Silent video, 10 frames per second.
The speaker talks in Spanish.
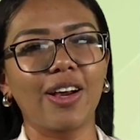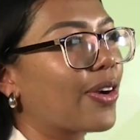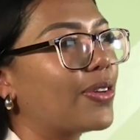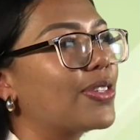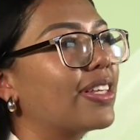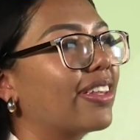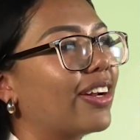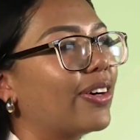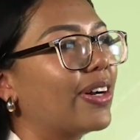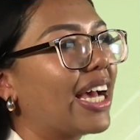
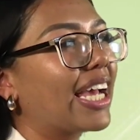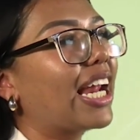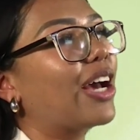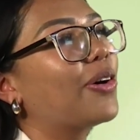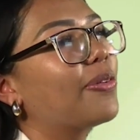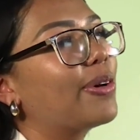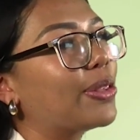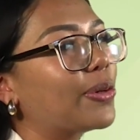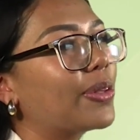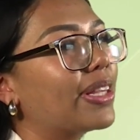Considero que la
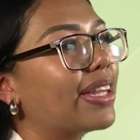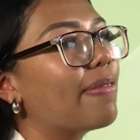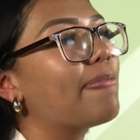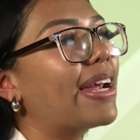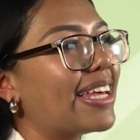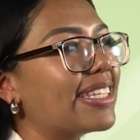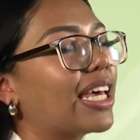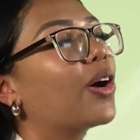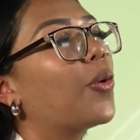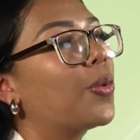juventud
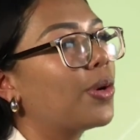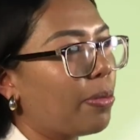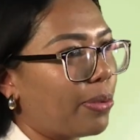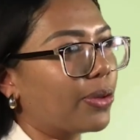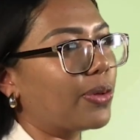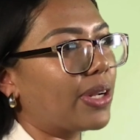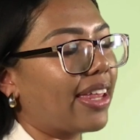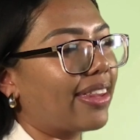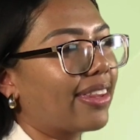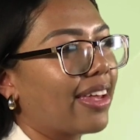merece una
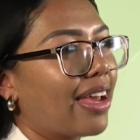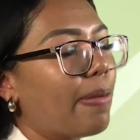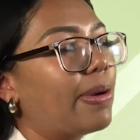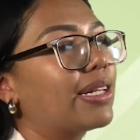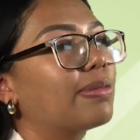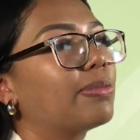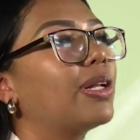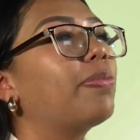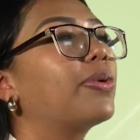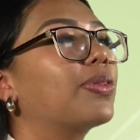oportunidad. Merecemos
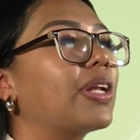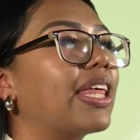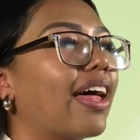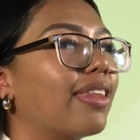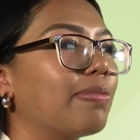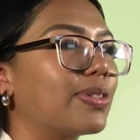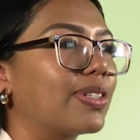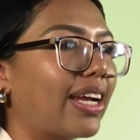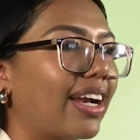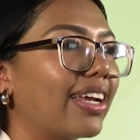la oportunidad de
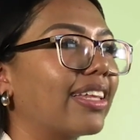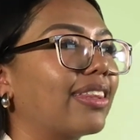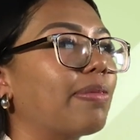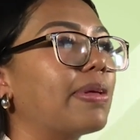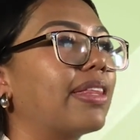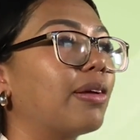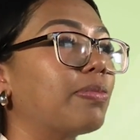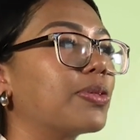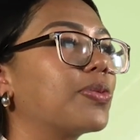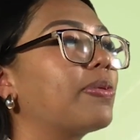mostrarle que también
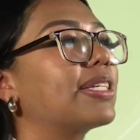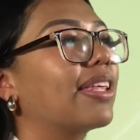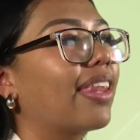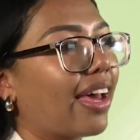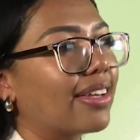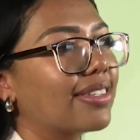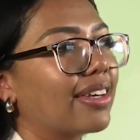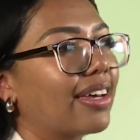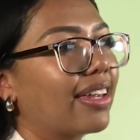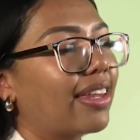tenemos nuevas ideas,
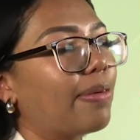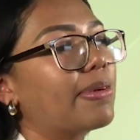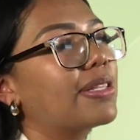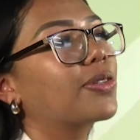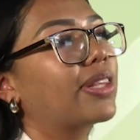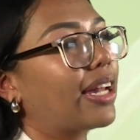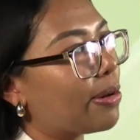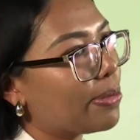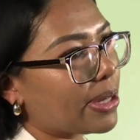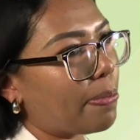también
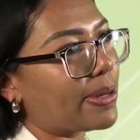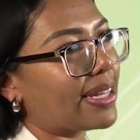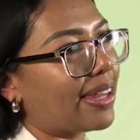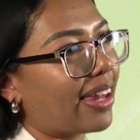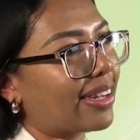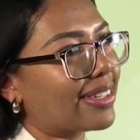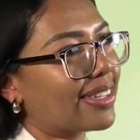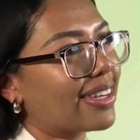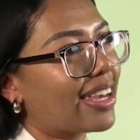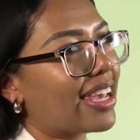tenemos
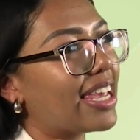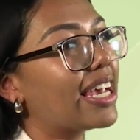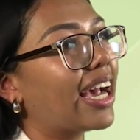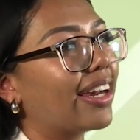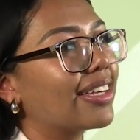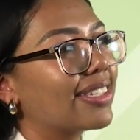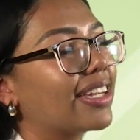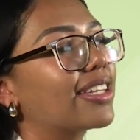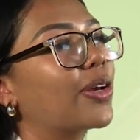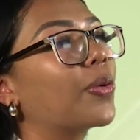capacidades y ganas
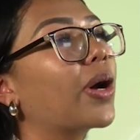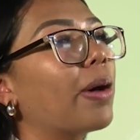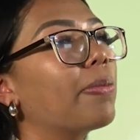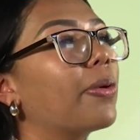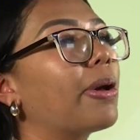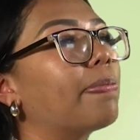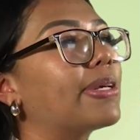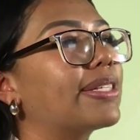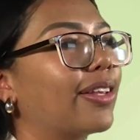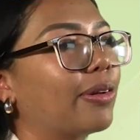de hacer un cambio
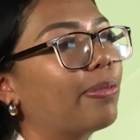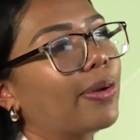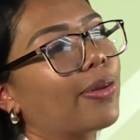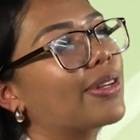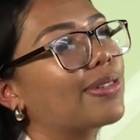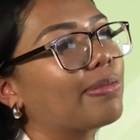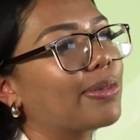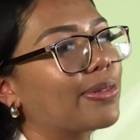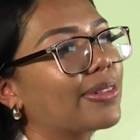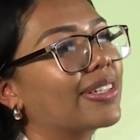empezando por donde somos.